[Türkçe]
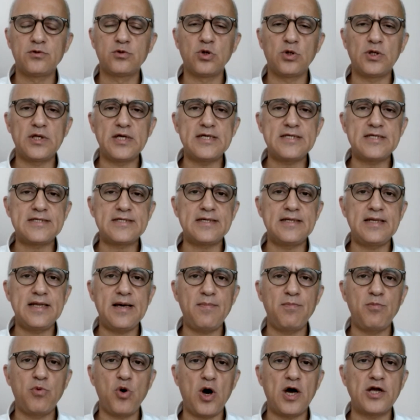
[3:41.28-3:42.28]

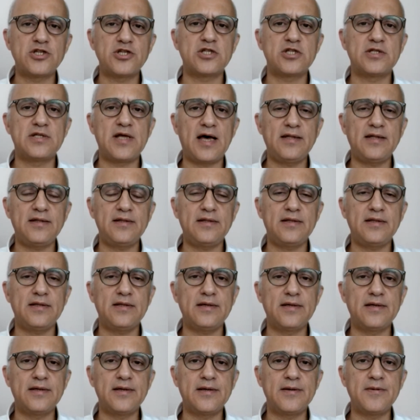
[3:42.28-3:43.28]
dolayısıyla bu açıdan
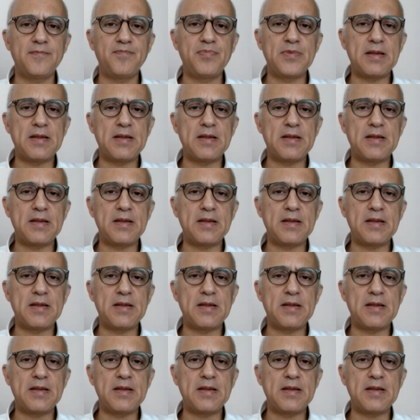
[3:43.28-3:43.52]
e,